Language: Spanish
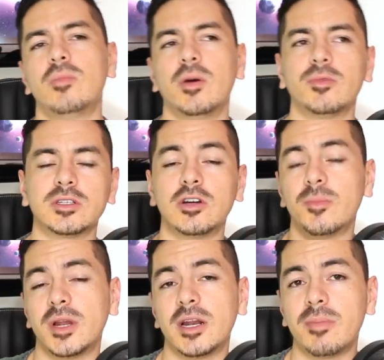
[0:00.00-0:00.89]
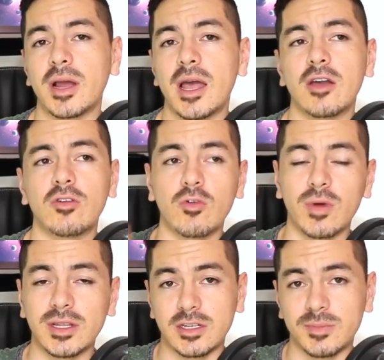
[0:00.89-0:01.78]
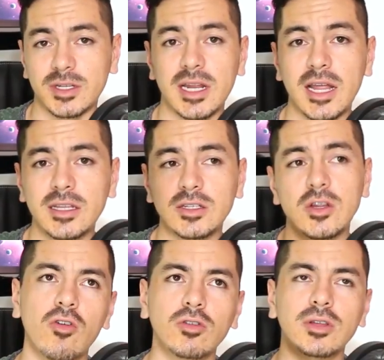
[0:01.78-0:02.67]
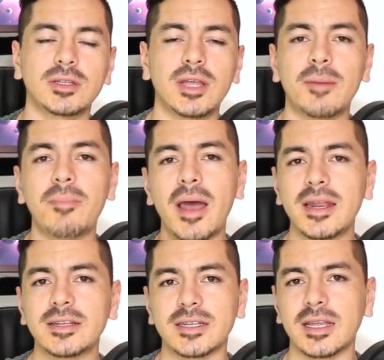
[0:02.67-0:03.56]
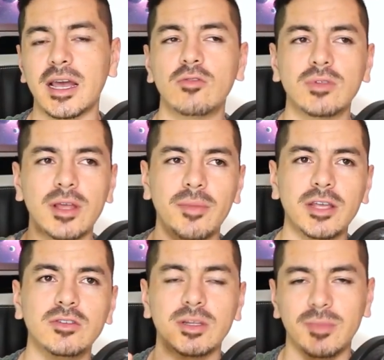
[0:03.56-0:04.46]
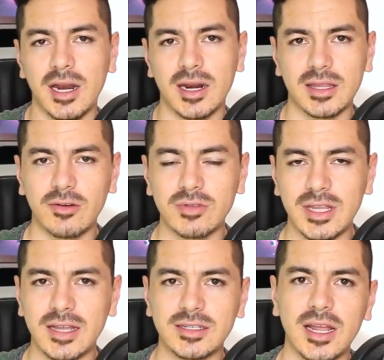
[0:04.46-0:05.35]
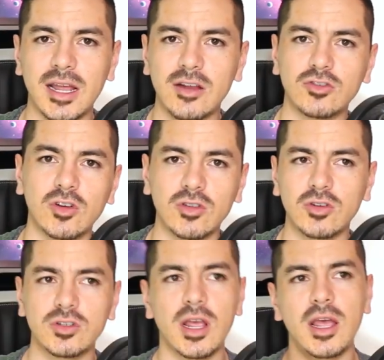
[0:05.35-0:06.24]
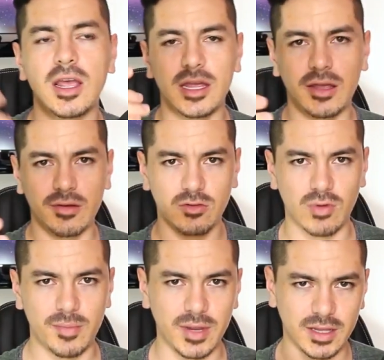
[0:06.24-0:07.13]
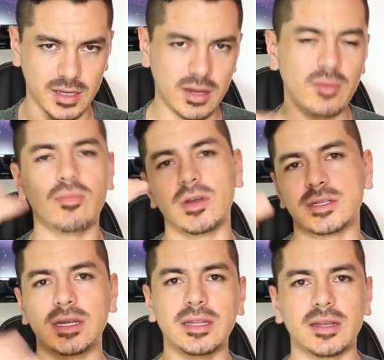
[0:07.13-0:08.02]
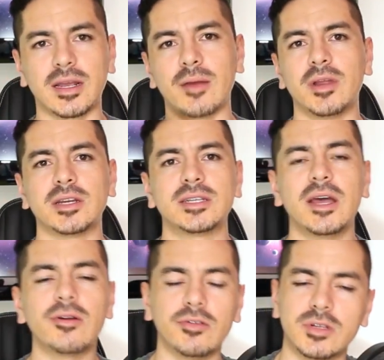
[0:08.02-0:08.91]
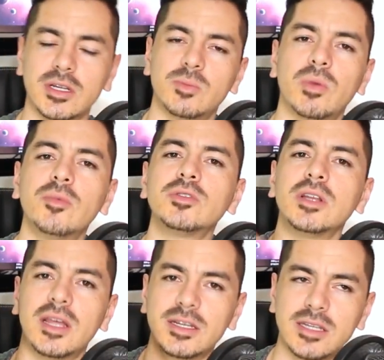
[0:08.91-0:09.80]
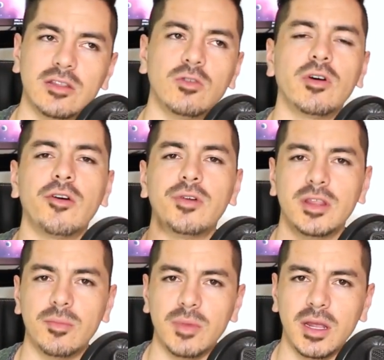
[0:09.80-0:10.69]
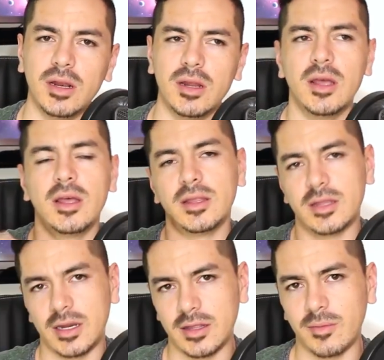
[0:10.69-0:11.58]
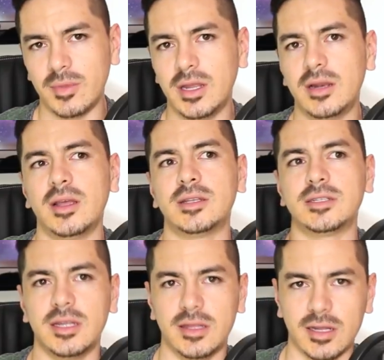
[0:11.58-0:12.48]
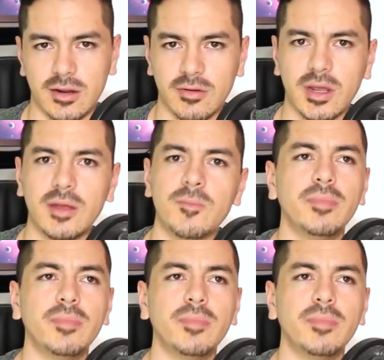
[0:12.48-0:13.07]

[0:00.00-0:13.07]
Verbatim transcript: Podemos hacerlo de manera pagada con cuentas más grandes o contactar páginas que tengan un tamaño similar de audiencia a la de nosotros y eventualmente pues intercambiar shoutouts y así podemos ir creciendo luego a 20 mil, 30.000, etcétera, ¿ok?